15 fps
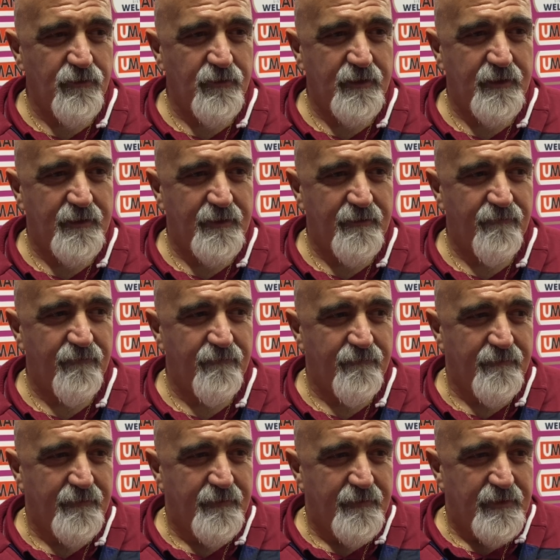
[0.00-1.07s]
che
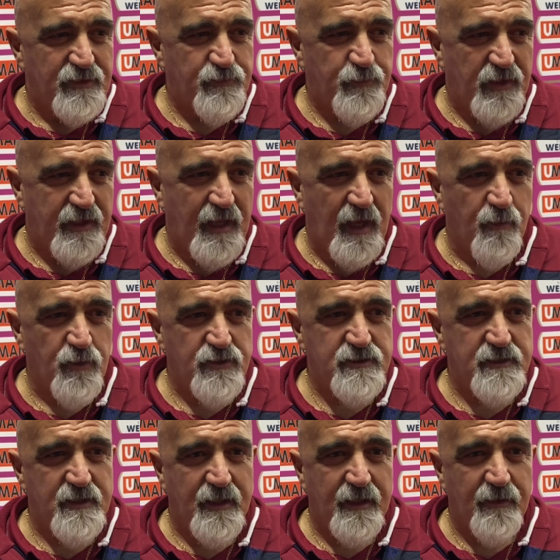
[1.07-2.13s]
speriamo
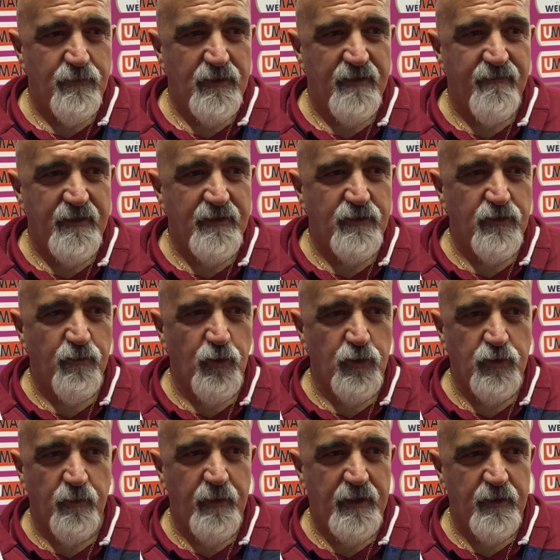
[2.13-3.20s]
sia un evento
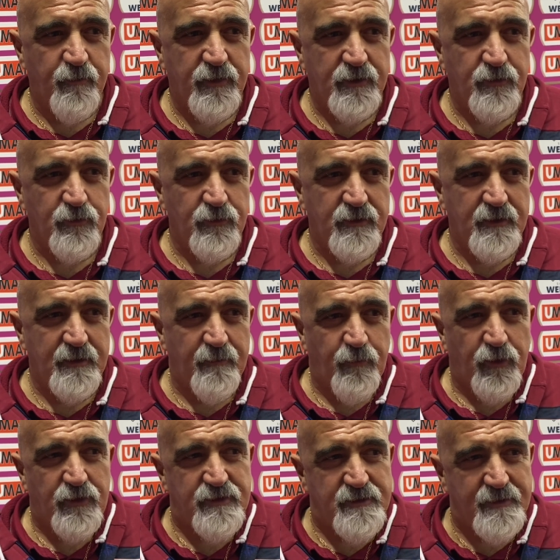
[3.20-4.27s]
molto bello per tutti e
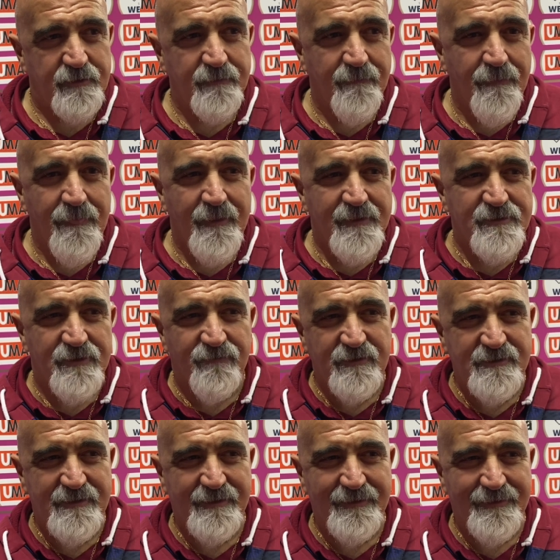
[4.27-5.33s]
poi se, se
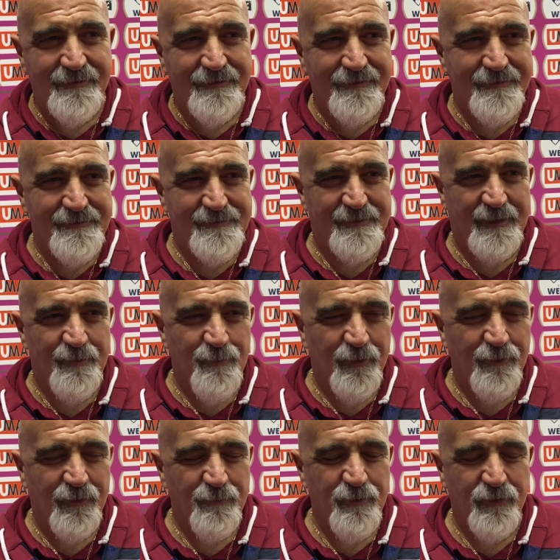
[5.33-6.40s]
vincente saremo
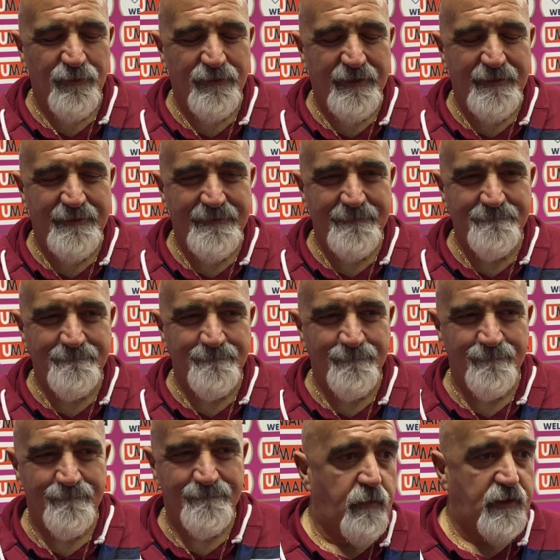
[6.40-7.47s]
ancora più contenti.
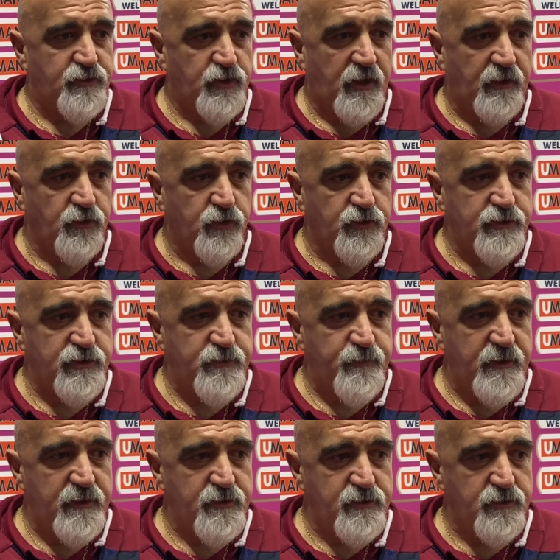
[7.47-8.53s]
Giocando così
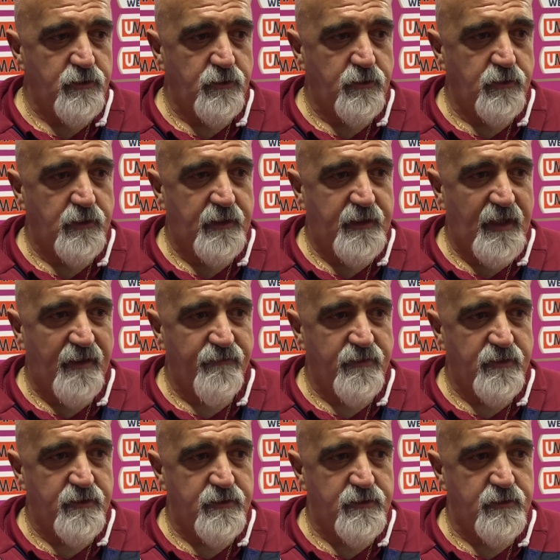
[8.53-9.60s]
spesso le
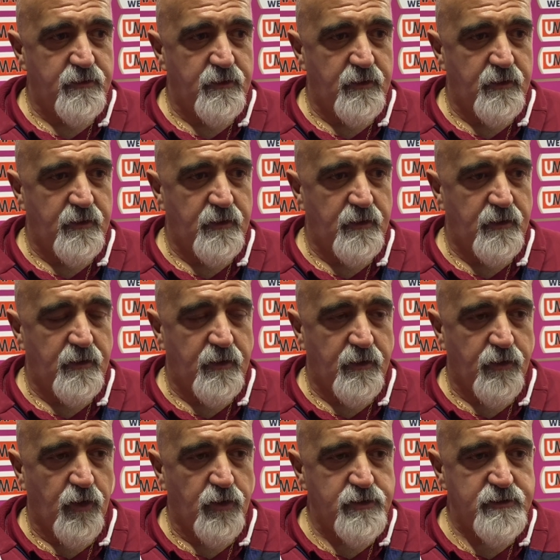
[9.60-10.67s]
chiavi è eh, il
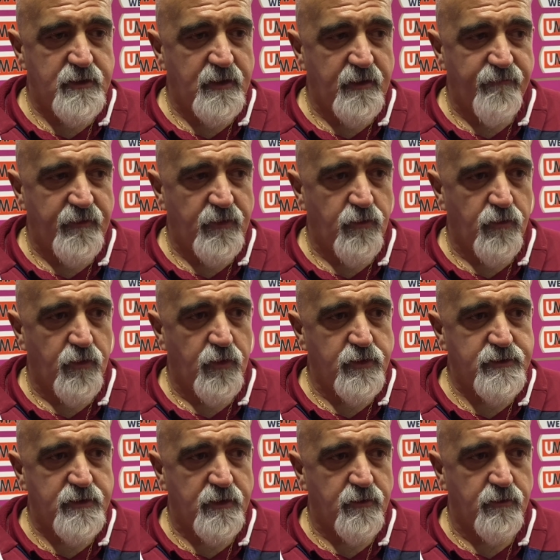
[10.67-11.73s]
roster, avere un
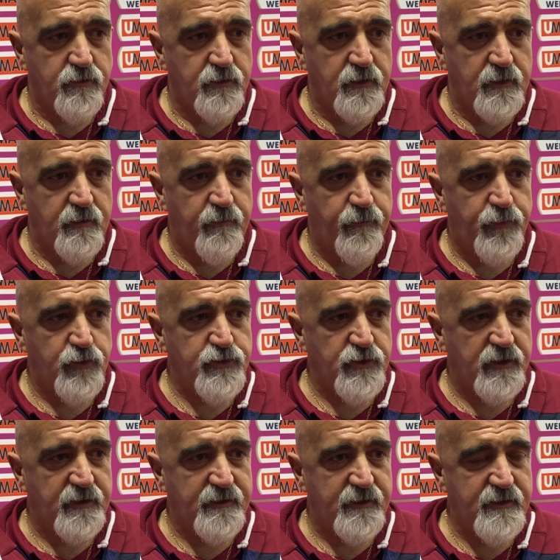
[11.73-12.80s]
roster con eh, più
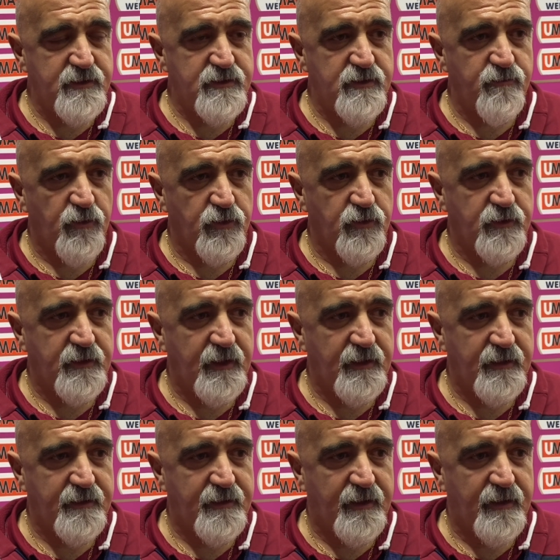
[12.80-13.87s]
giocatrici in modo
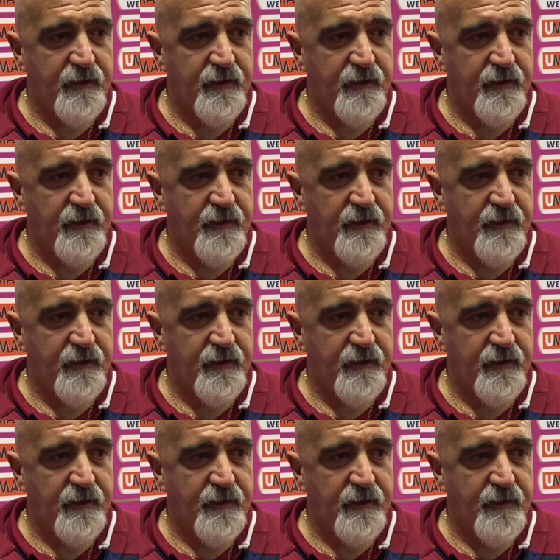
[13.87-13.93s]
tale da,